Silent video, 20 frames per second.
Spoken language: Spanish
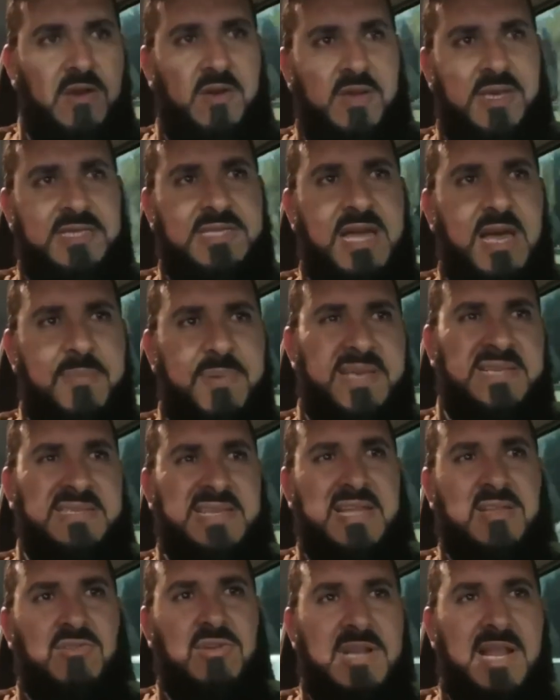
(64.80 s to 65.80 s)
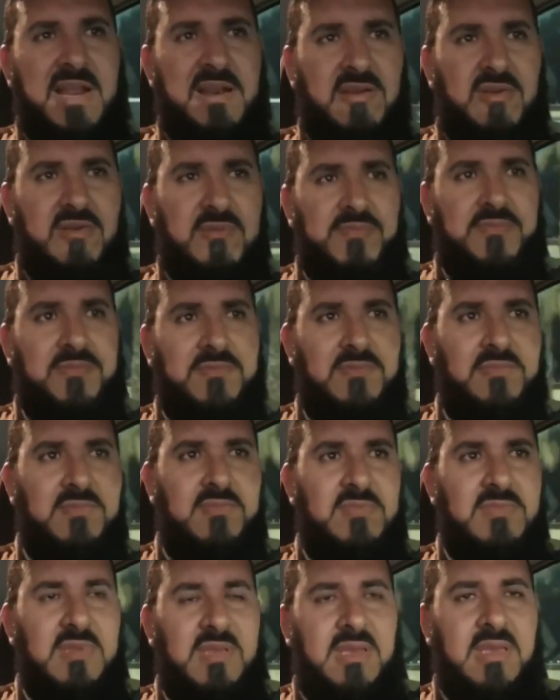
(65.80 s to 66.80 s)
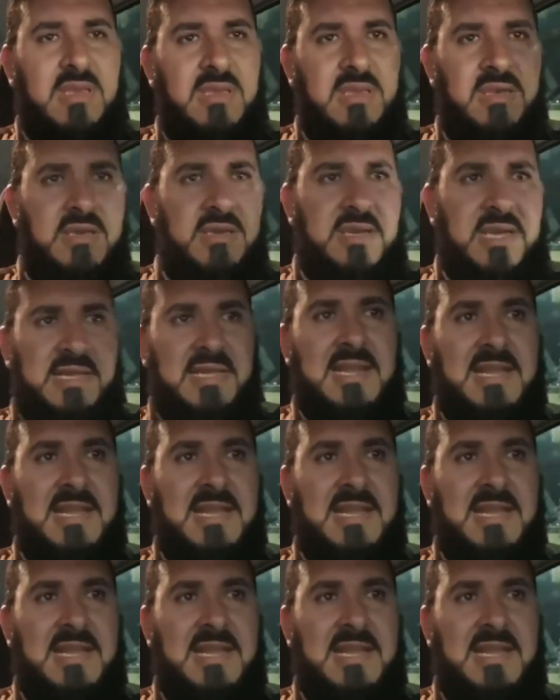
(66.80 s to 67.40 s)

Hoy estaba pensando en algo que